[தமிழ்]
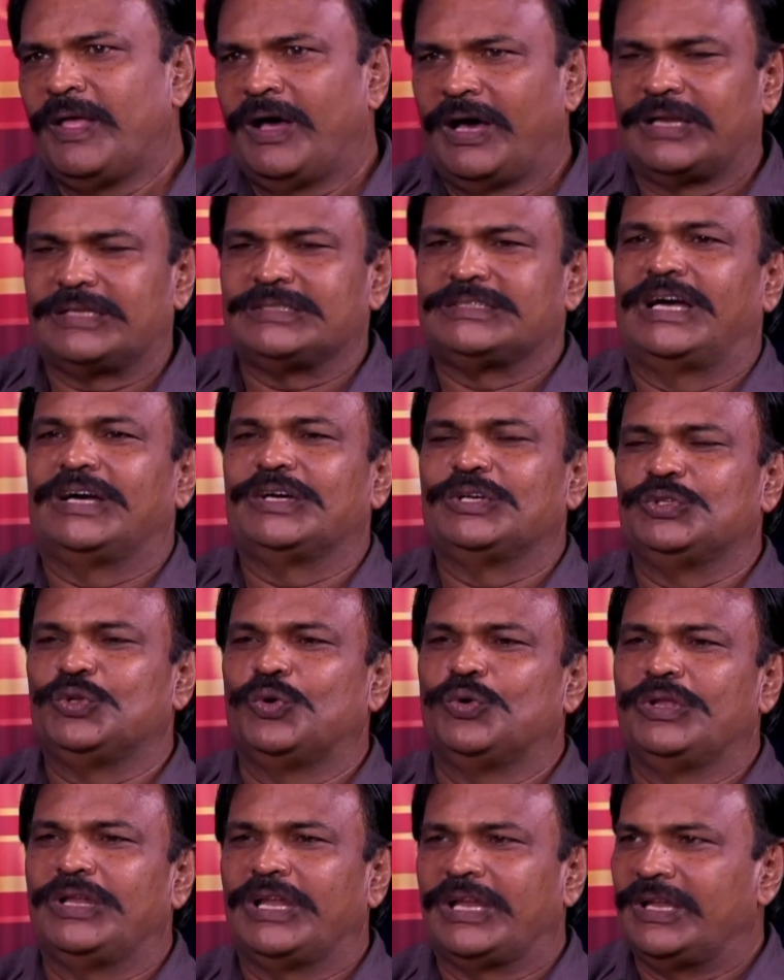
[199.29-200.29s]

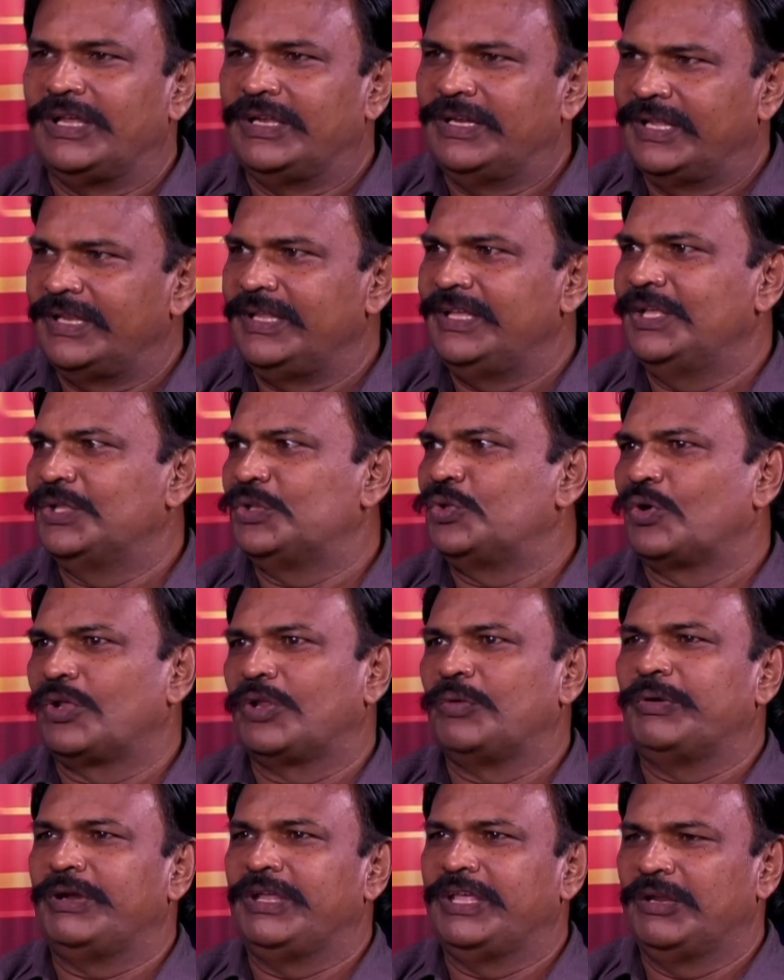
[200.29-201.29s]
அரசாங்கத்தோடு நல்ல நெருங்கிய
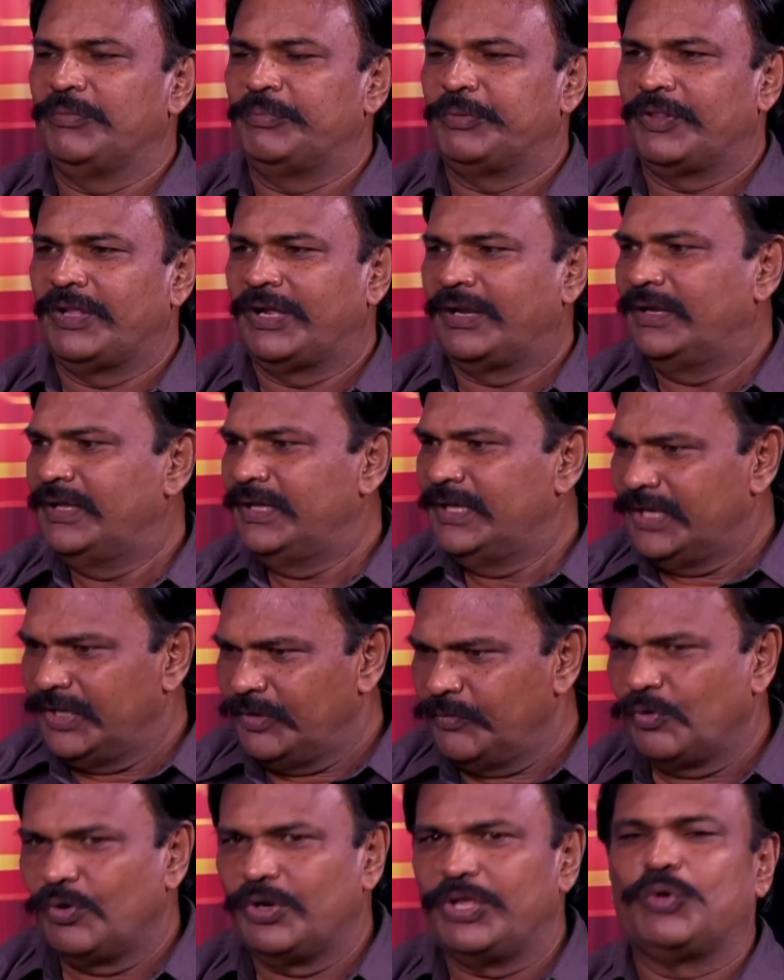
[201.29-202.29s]
தொடர்புகளை இருப்பதால்
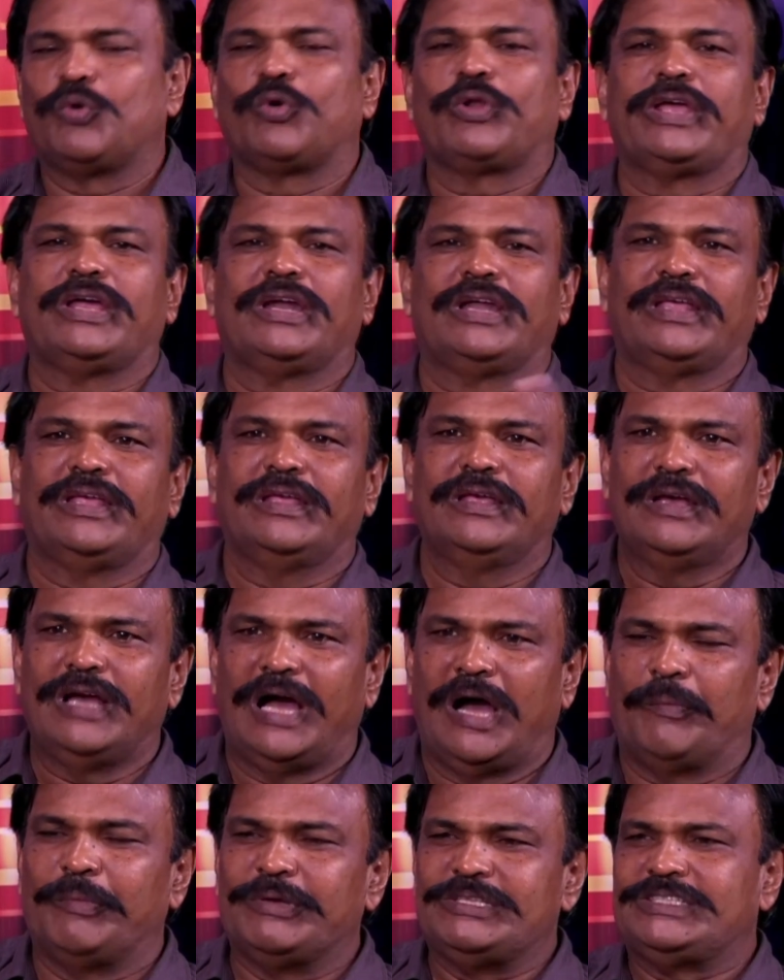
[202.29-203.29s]
இவருடைய குறைகளை
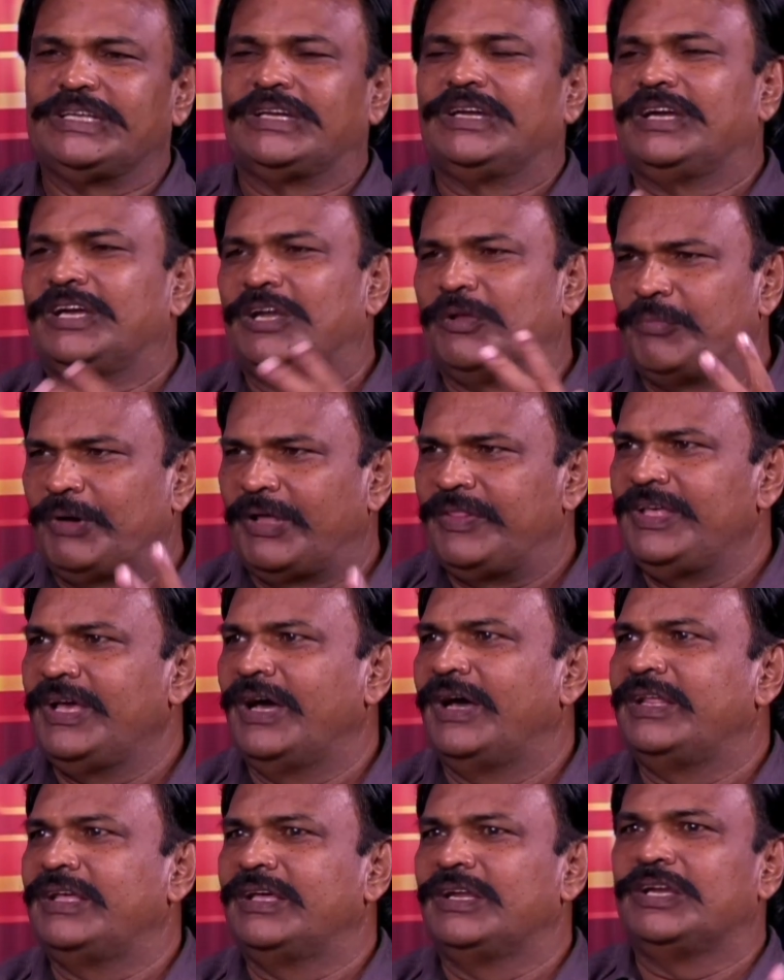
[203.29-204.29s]
அமைச்சர்களிடம்
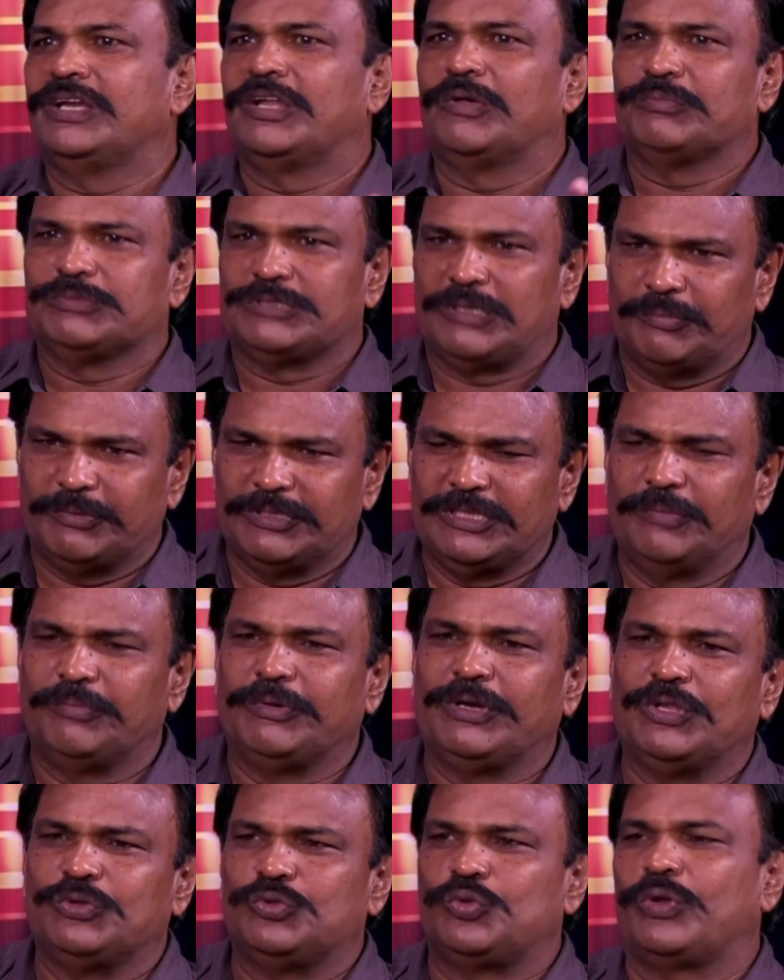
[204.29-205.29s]
அதிகாரிகளிடம்
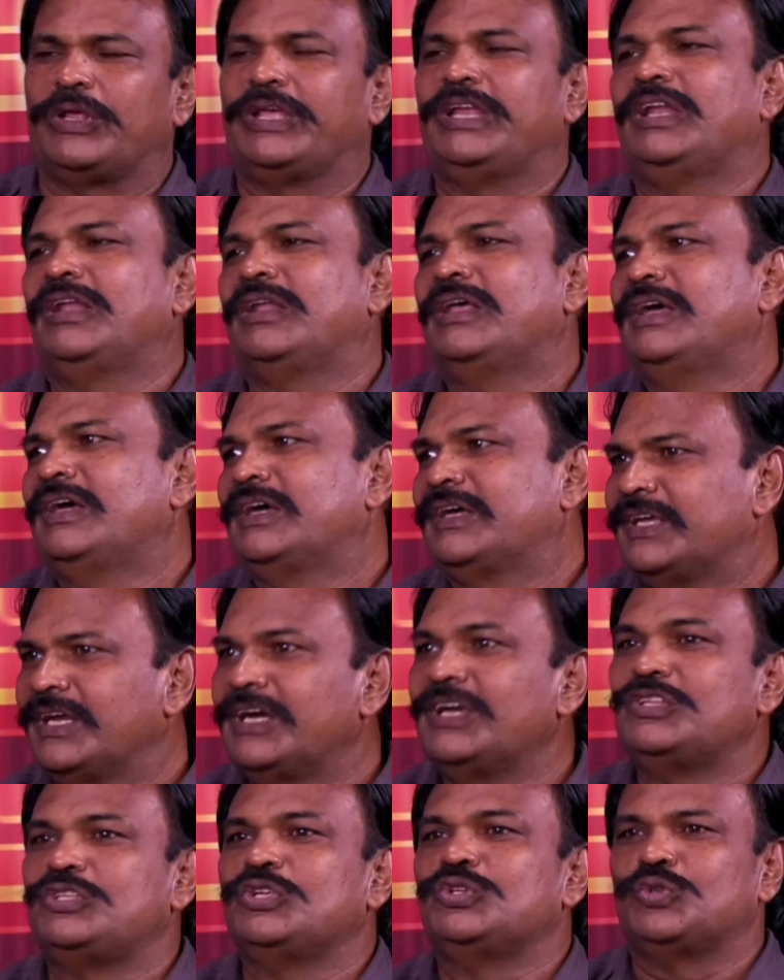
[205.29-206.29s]
சம்பந்தப்பட்ட துறையில்
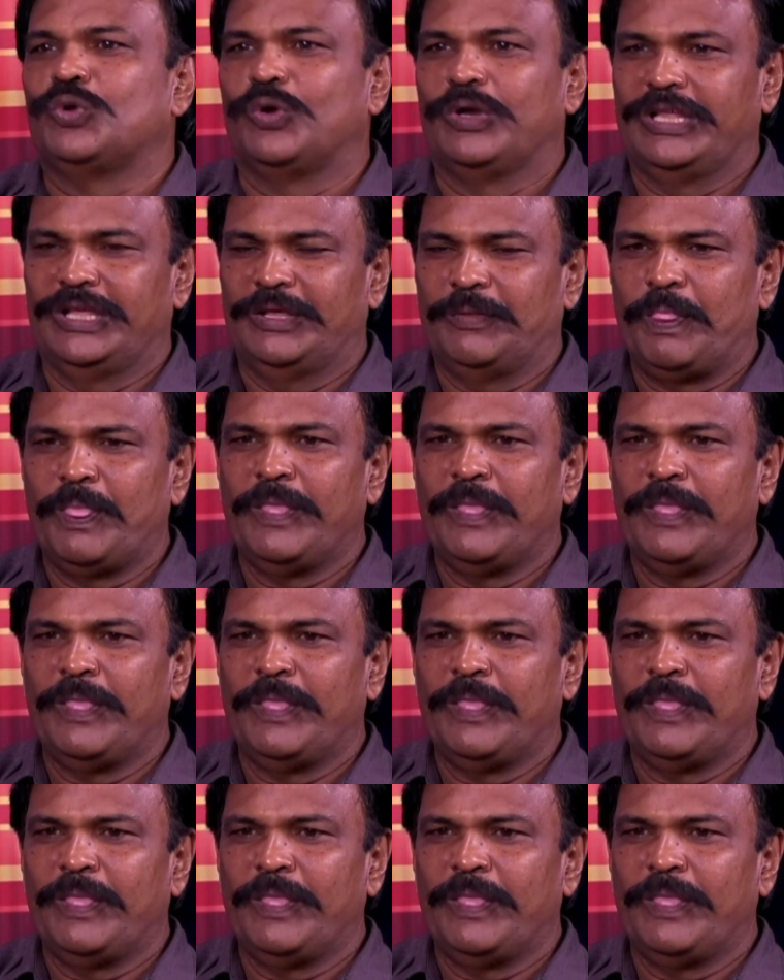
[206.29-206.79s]
எடுத்து சொல்லி